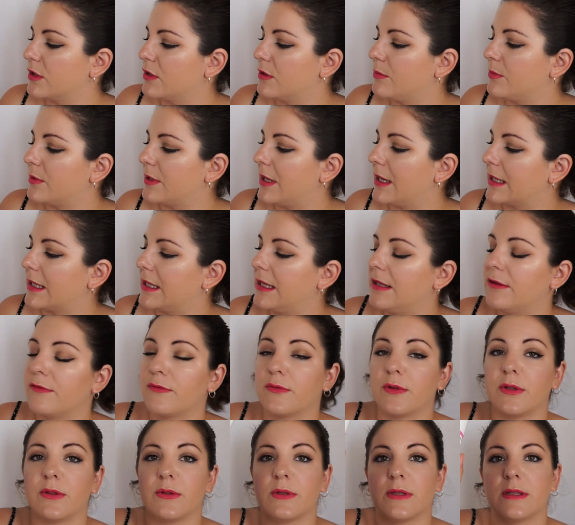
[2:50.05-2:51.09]
tengo por aquí
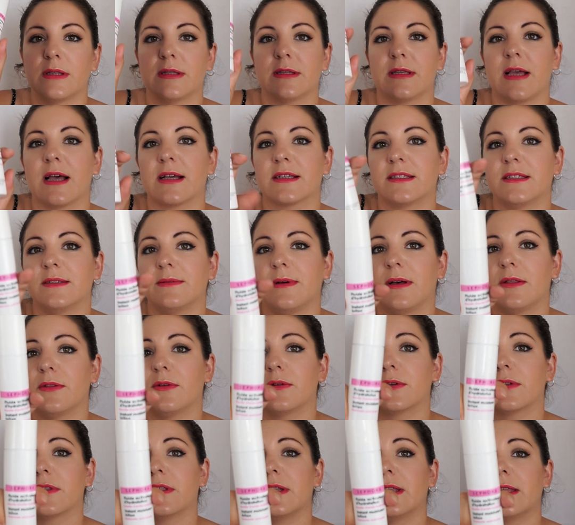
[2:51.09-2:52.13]
el
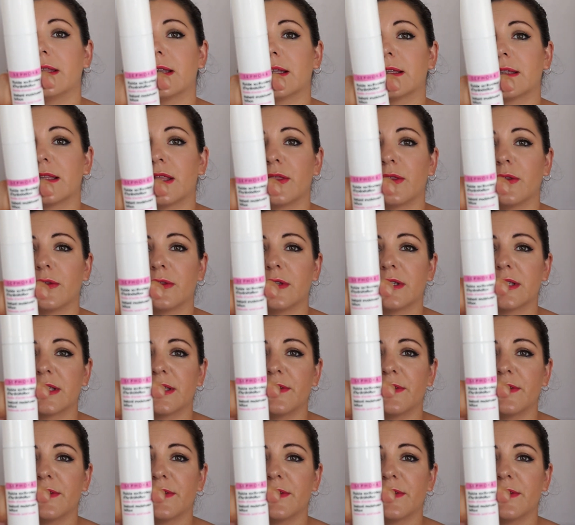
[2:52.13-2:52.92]
activador de la hidratación de